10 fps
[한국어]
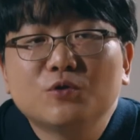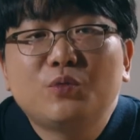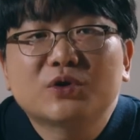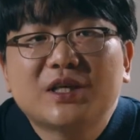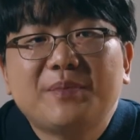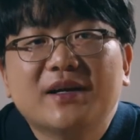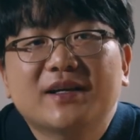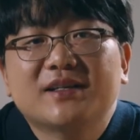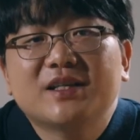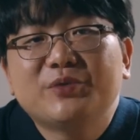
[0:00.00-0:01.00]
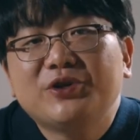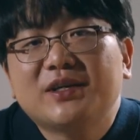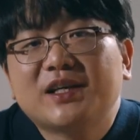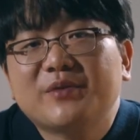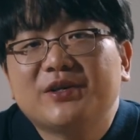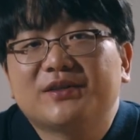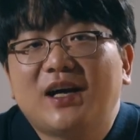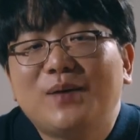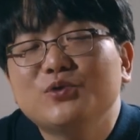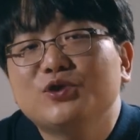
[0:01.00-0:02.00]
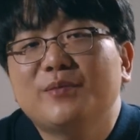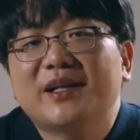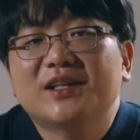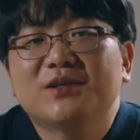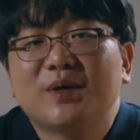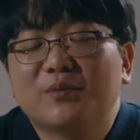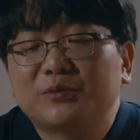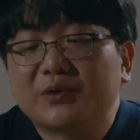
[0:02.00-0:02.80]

조금 복잡한 계산이 필요하다면 함수로 만드는